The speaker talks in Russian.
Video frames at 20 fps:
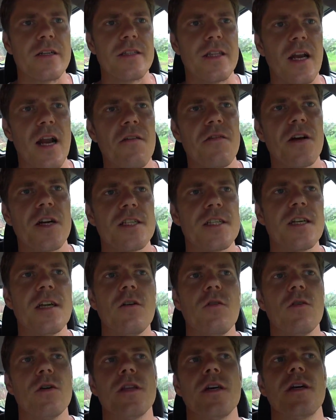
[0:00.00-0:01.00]
Травка
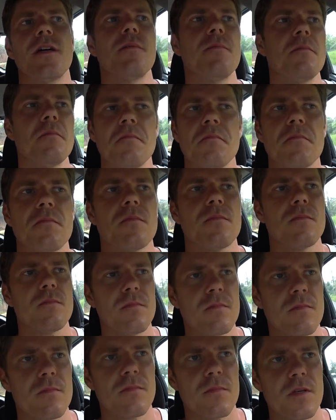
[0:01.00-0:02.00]
зеленая.
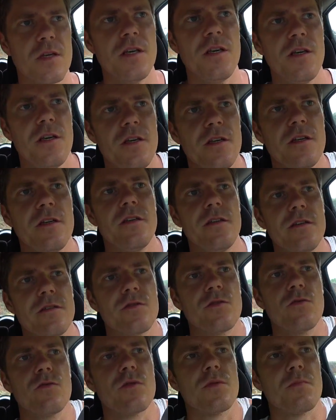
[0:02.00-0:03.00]
И
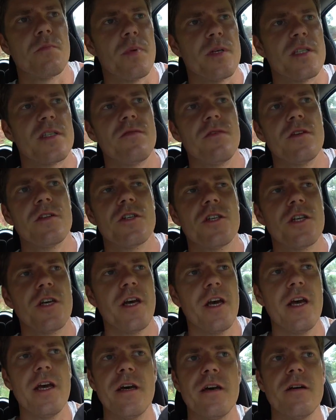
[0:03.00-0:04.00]
тут
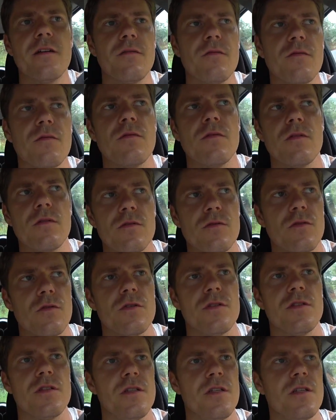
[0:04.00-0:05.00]
посвежее, то
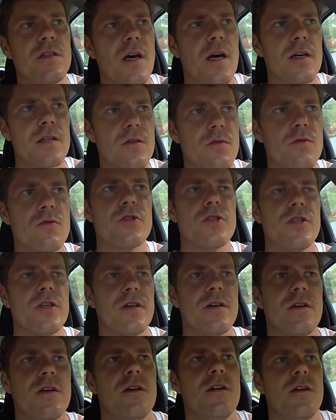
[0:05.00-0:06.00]
есть не так
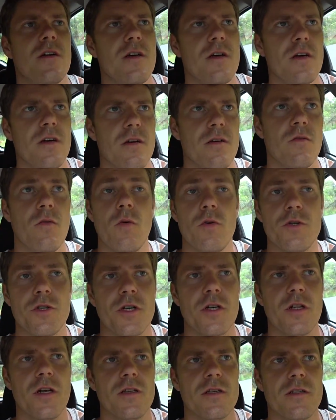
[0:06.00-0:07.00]
душно.
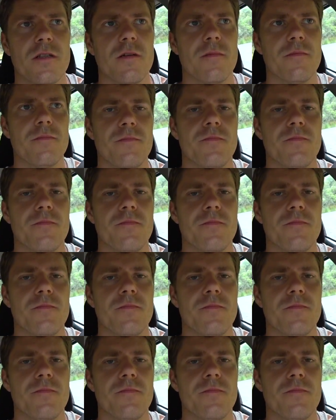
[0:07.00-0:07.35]
Очень классно.